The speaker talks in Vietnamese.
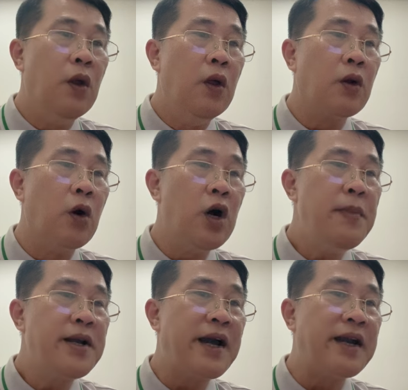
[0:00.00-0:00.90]
Ngồi ở
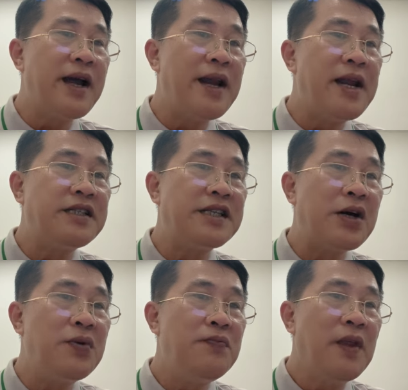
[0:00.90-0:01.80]
bên cạnh anh hay
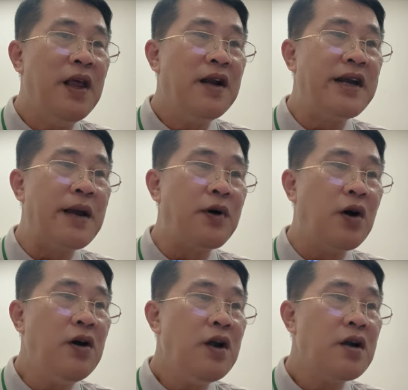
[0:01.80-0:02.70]
sao? Năm
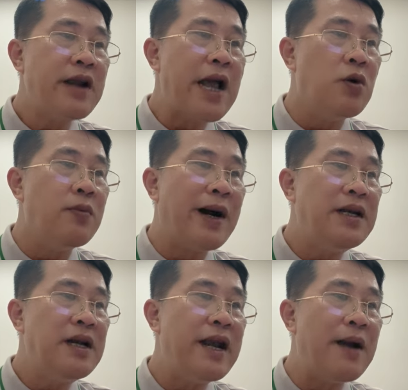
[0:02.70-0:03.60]
đó, đã cùng anh
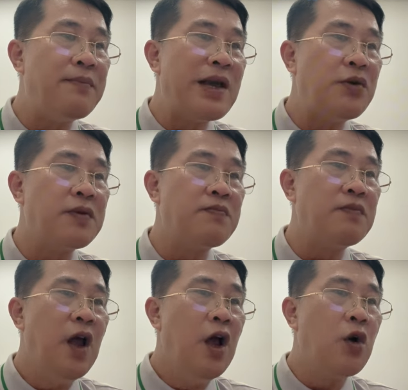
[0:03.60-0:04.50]
làm giao dịch.
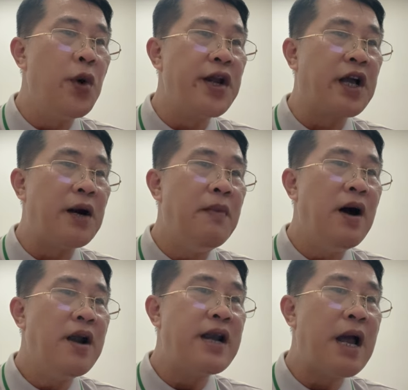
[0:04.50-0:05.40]
Nguyện cầm
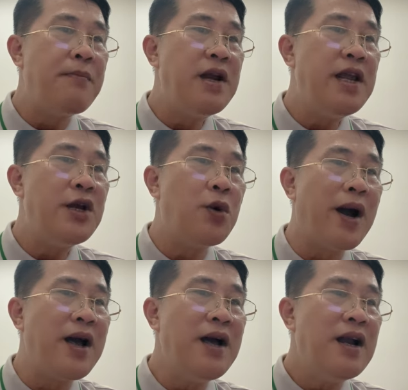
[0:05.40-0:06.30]
nam ly
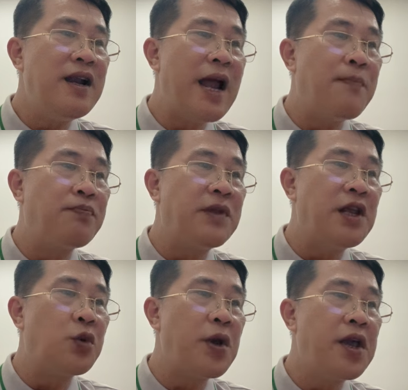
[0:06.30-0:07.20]
hỏa làm
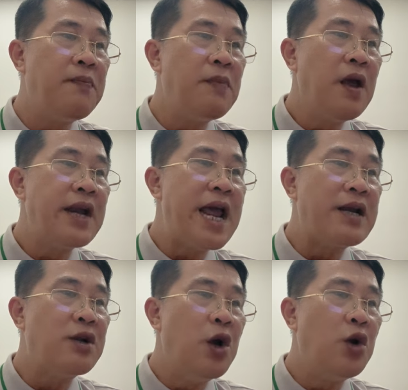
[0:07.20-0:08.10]
tiền thuê
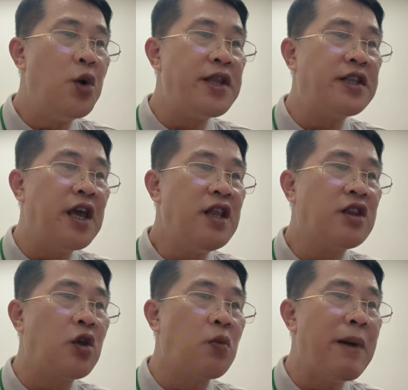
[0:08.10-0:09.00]
đen luyện chế
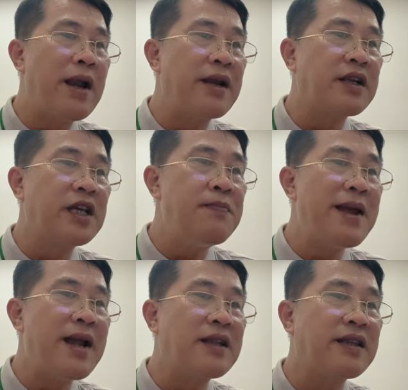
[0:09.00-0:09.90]
tục mạnh kim
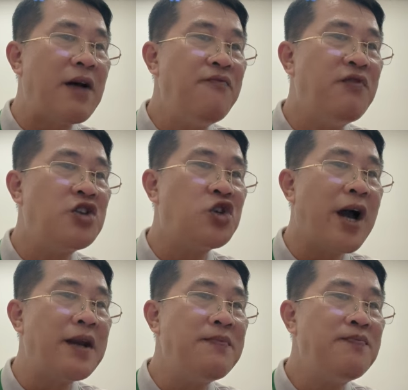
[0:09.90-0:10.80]
đan tám vân cho
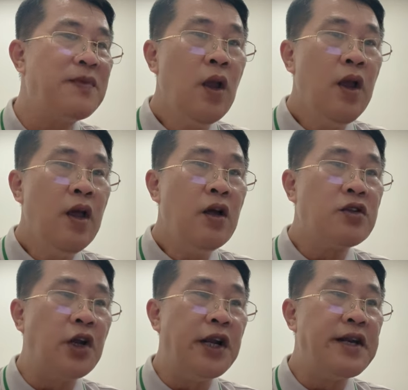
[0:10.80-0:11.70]
hắn.
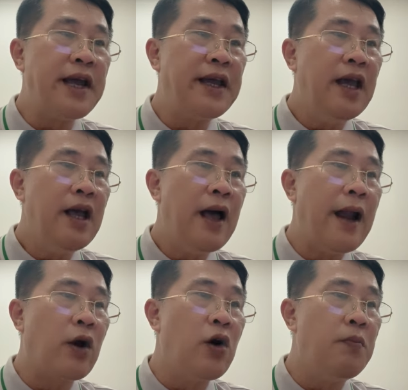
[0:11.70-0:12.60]
Cho đến nay, anh
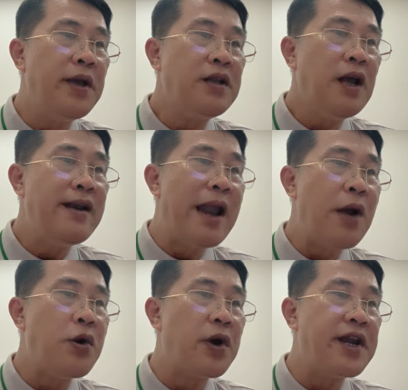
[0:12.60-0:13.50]
cũng không biết lão
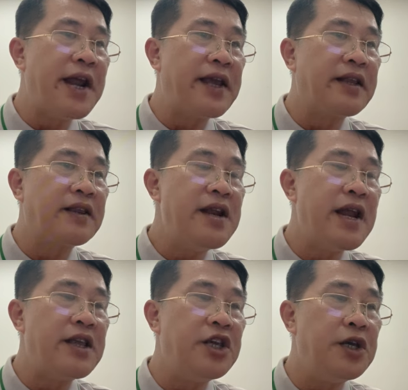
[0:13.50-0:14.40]
đầu quỳ này tên là
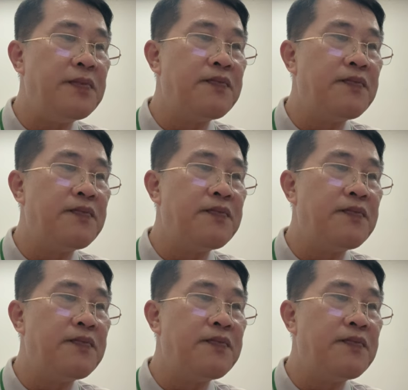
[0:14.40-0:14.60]
gì.